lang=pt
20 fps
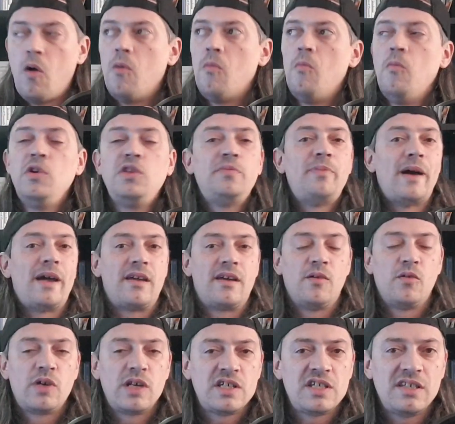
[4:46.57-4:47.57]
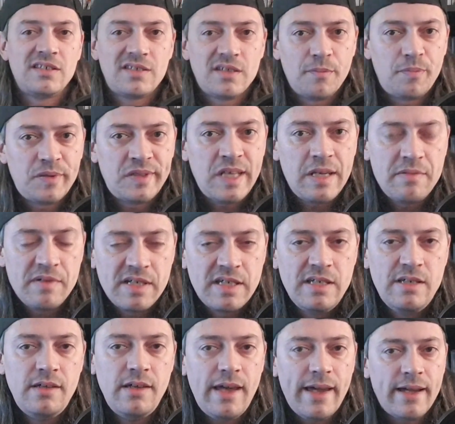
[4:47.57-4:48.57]
Muito bem, o que a gente se apercebe
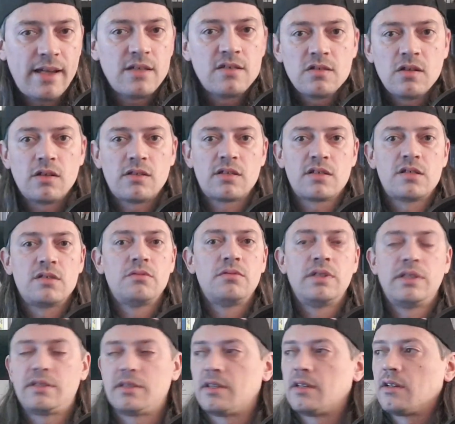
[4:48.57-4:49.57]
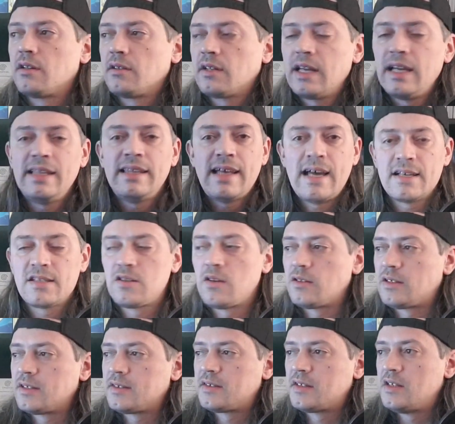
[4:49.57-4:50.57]
aqui é que as notas do Returnal, quem dá as
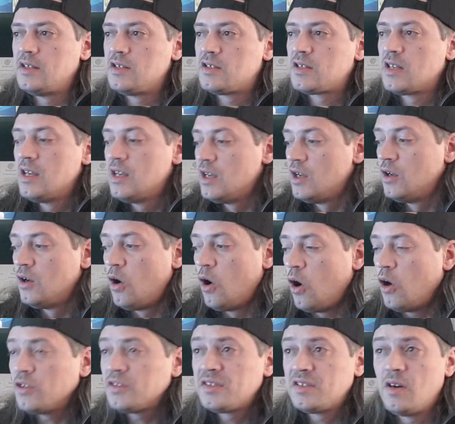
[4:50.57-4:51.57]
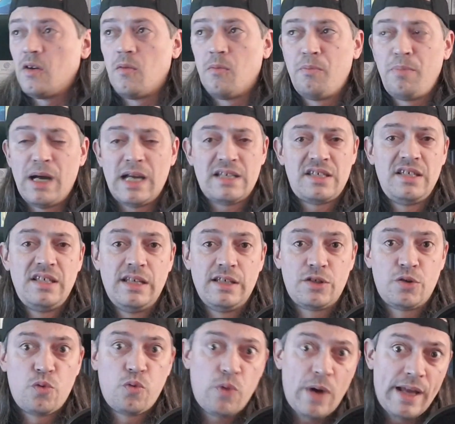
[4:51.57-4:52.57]
notas a isto, ou são
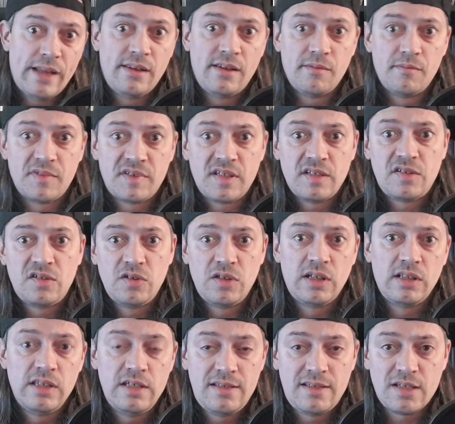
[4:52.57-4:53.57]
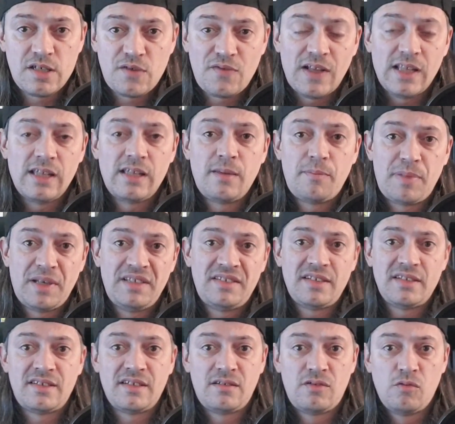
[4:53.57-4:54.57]
páginas random, sensacionalistas, que falam da
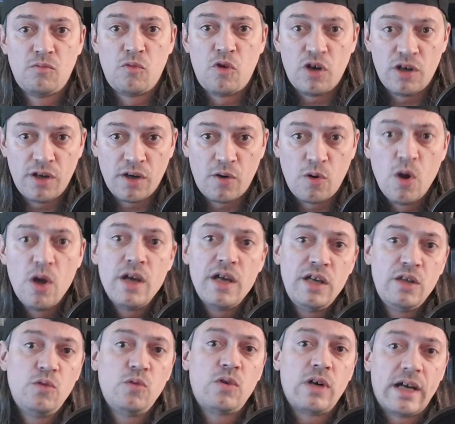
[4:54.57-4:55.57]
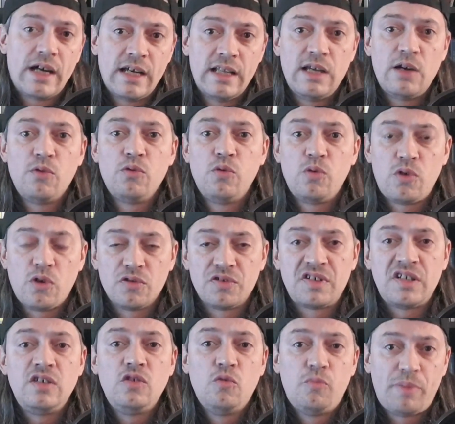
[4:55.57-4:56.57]
princesa do Mónaco e do cagalhão do
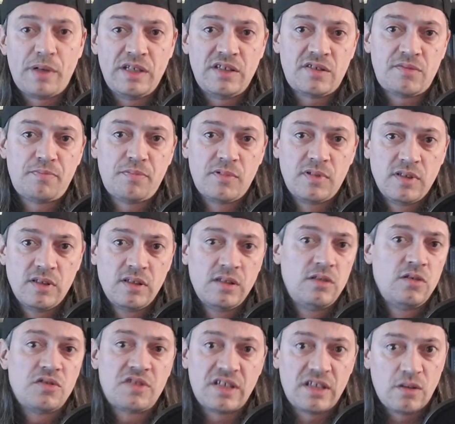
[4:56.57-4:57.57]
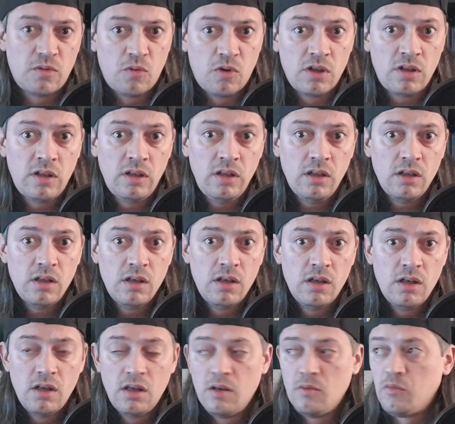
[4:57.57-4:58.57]
cãozinho do príncipe de não sei de onde,
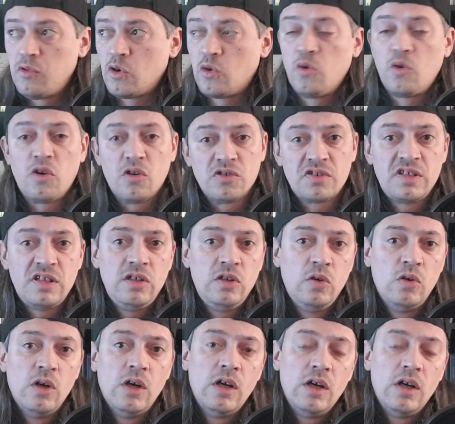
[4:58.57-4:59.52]
porque o cãozinho,